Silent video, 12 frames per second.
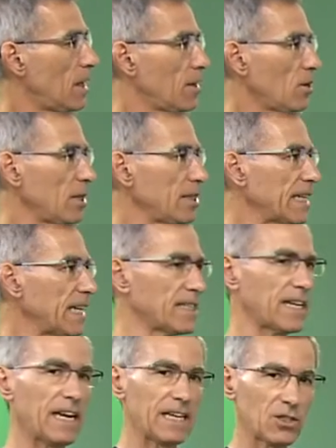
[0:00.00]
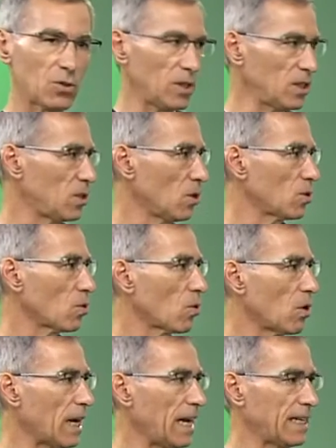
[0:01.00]
Note que as relações de
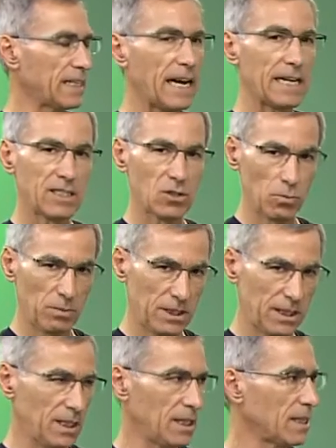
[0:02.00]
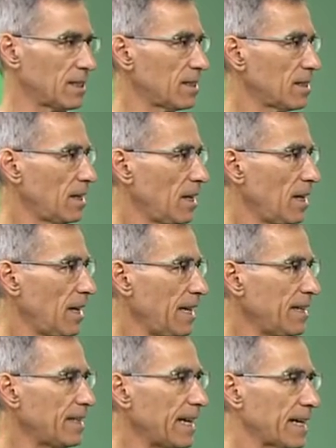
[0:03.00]
ortogonalidades obtidas,
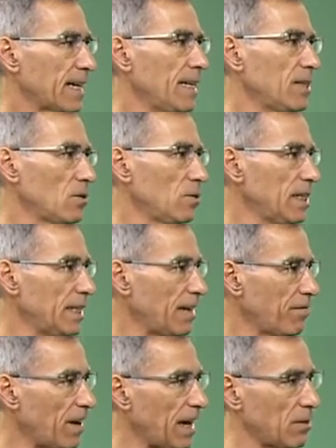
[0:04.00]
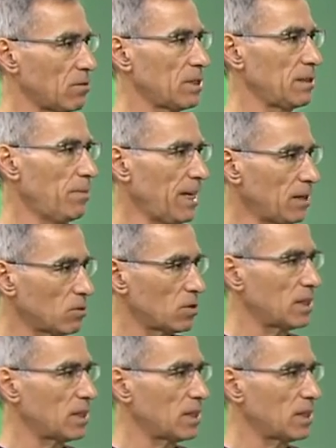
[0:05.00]
integrando no intervalo de menos